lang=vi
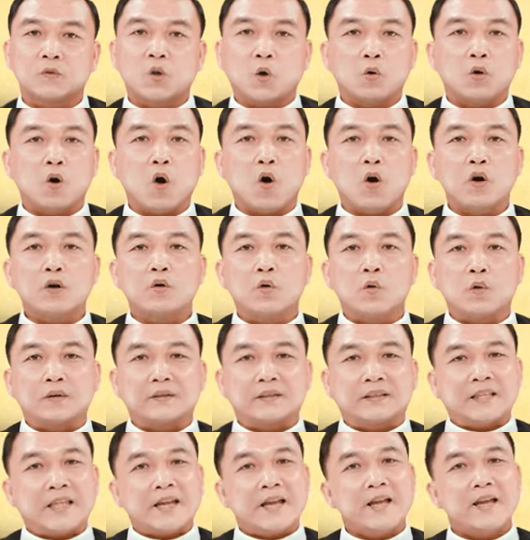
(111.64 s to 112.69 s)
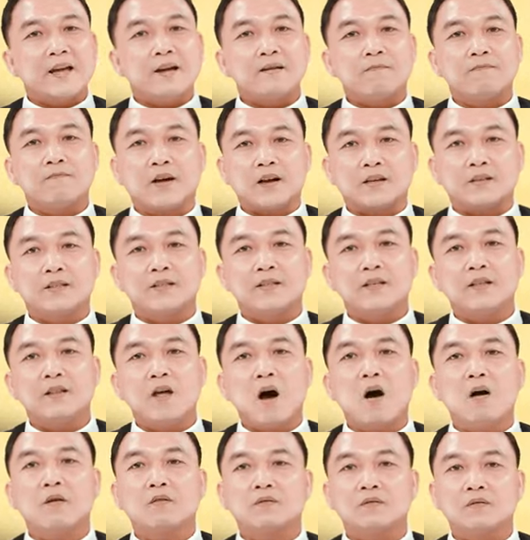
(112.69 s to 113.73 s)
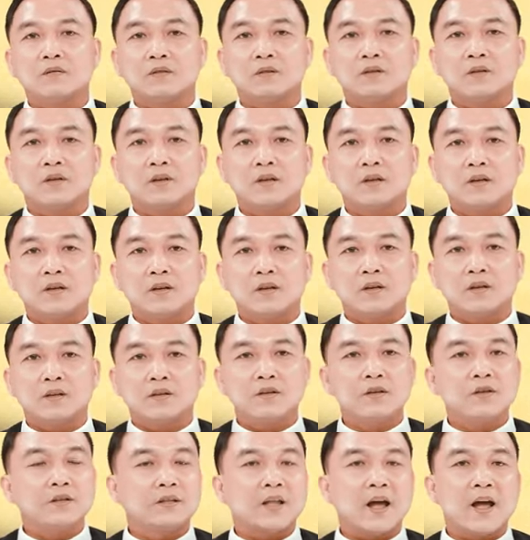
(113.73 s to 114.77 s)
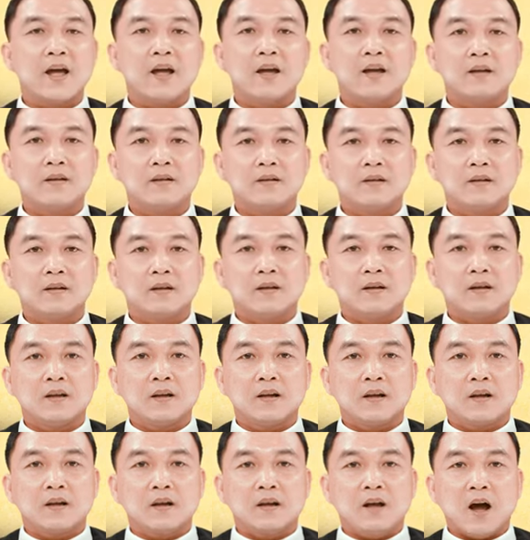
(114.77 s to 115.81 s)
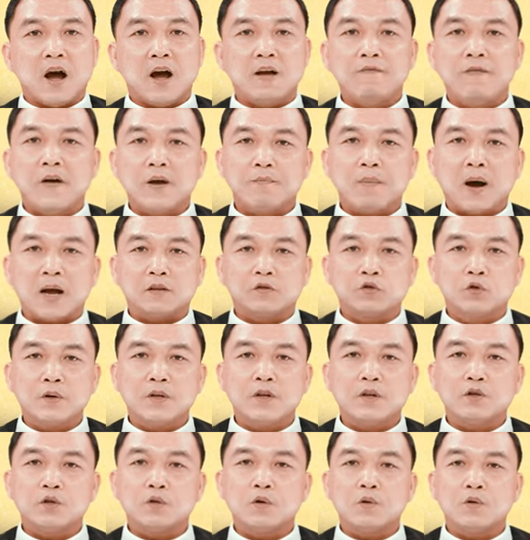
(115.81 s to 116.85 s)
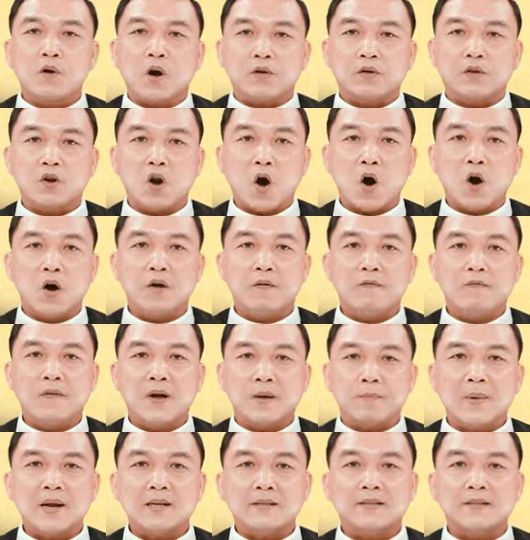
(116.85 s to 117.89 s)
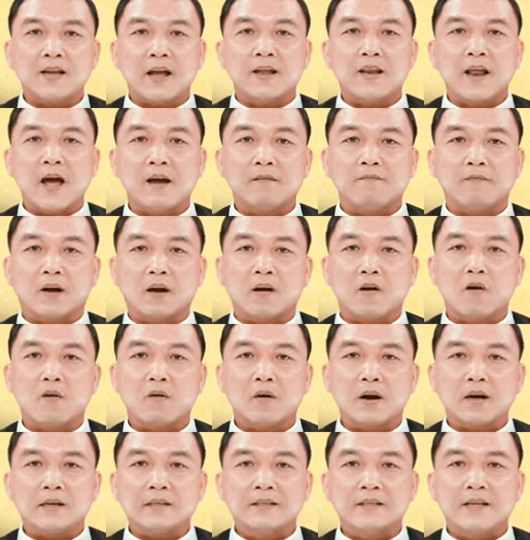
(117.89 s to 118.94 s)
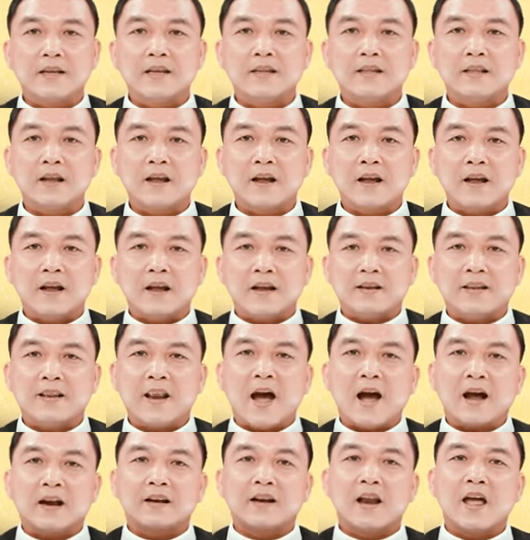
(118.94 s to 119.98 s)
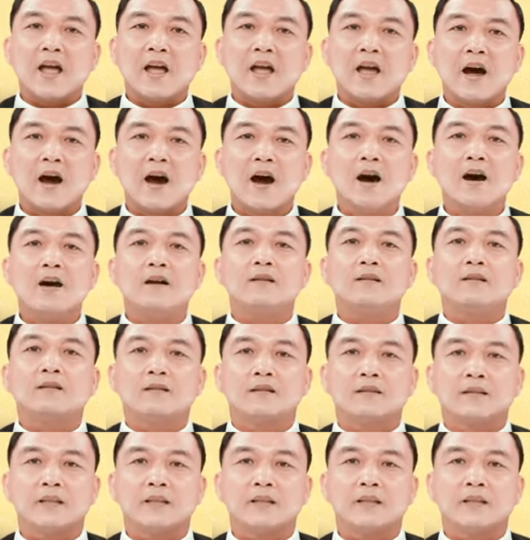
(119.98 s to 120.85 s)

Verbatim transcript: Tội lỗi của Tia và Sidon như thế. Ấy vậy mà Chúa Giêsu còn nói về Bethsaida và Chorazin nặng nề hơn